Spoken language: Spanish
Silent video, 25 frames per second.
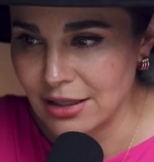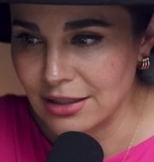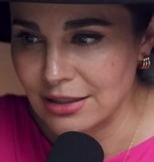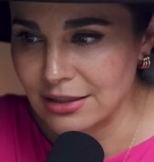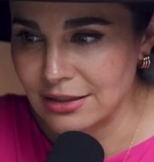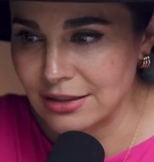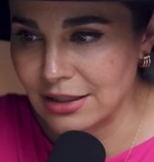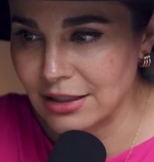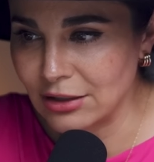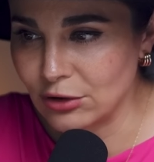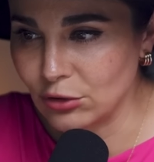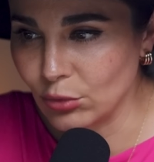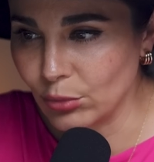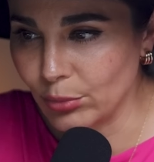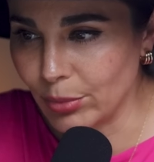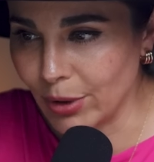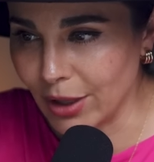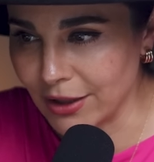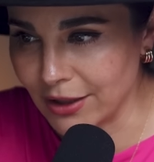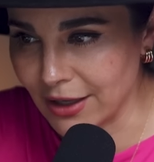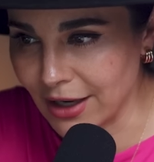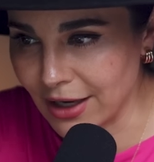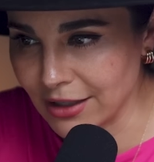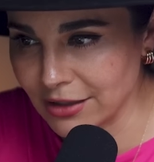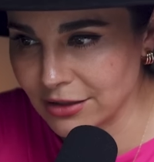si tu
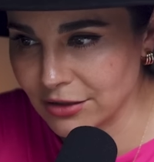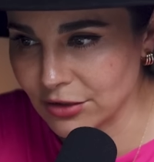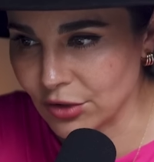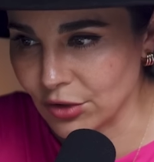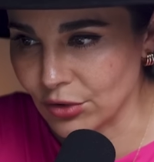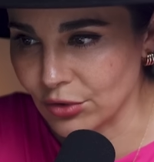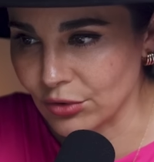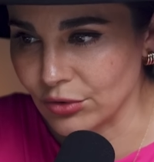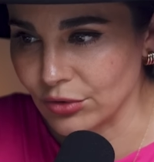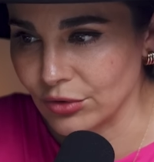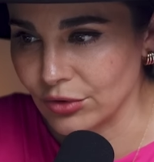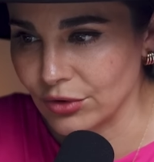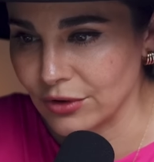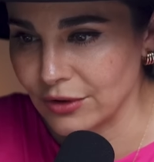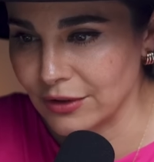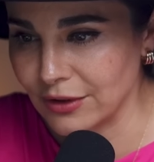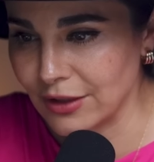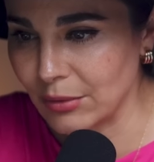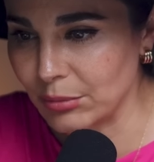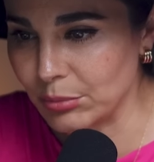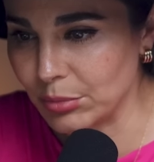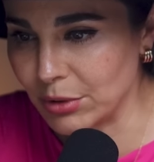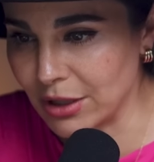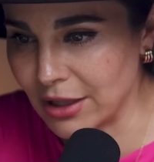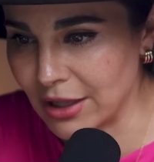padrastro
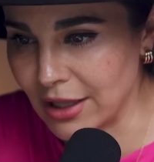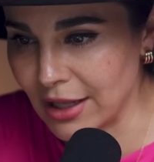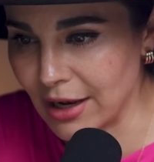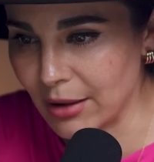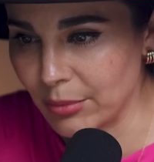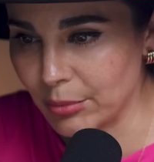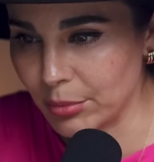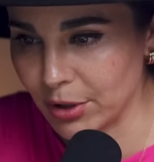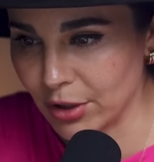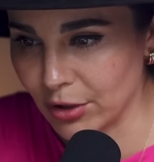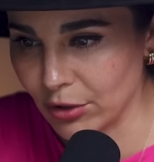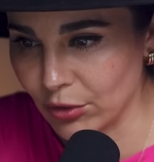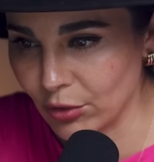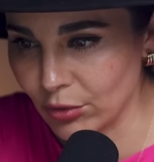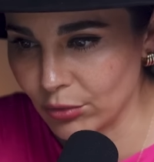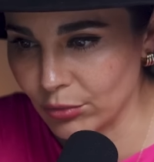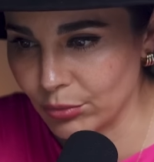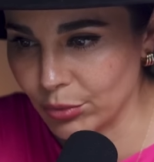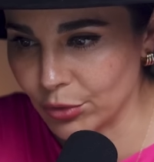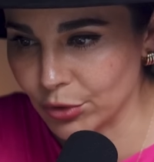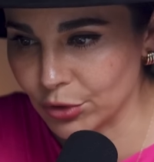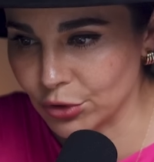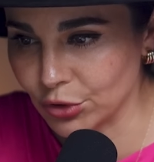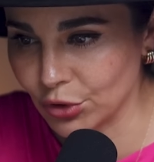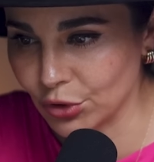te pidiera perdón
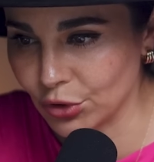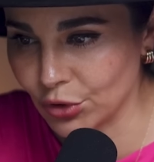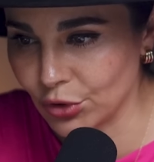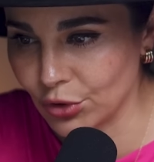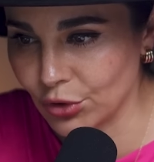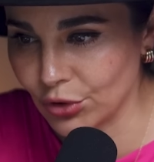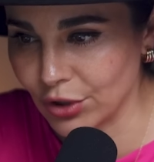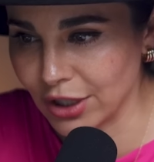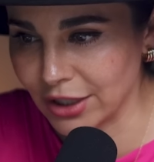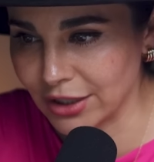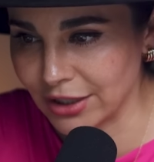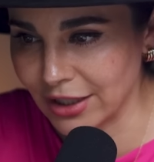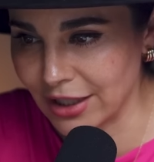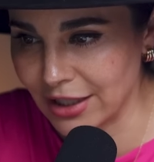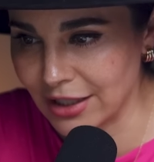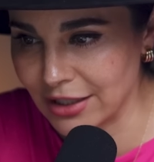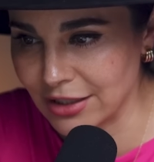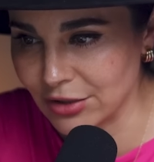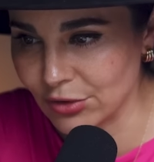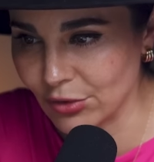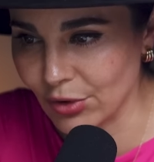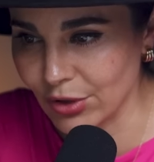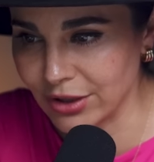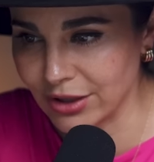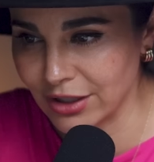por todo lo que te
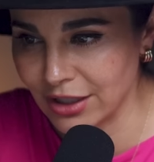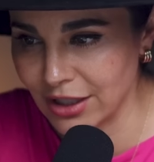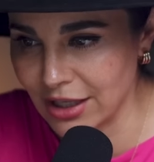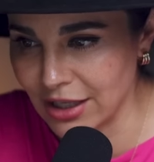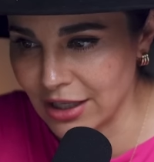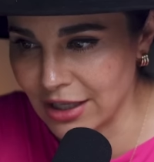hizo a ti